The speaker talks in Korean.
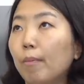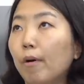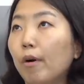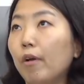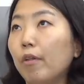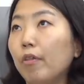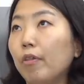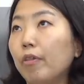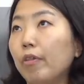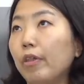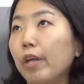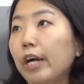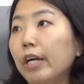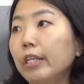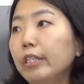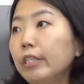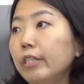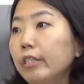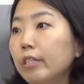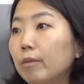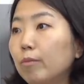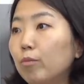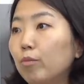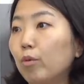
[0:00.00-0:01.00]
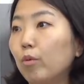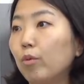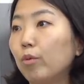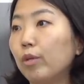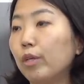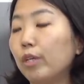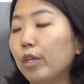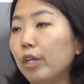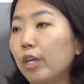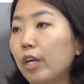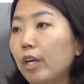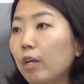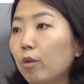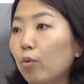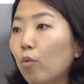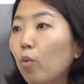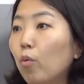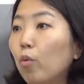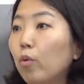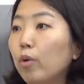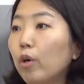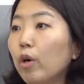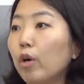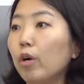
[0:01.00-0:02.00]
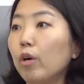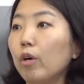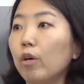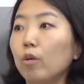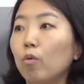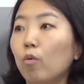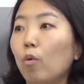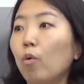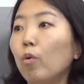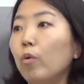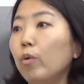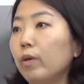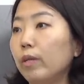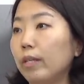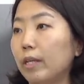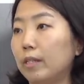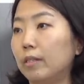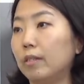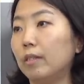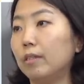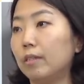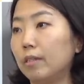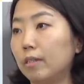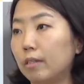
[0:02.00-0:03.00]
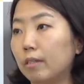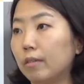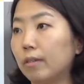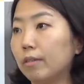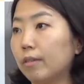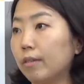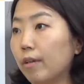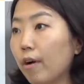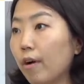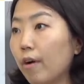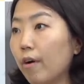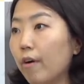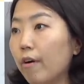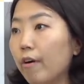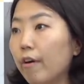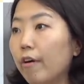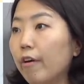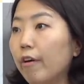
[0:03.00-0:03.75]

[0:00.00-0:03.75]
이번 하는 금통위의 동결 코 소를 낸 데들이 있었어요.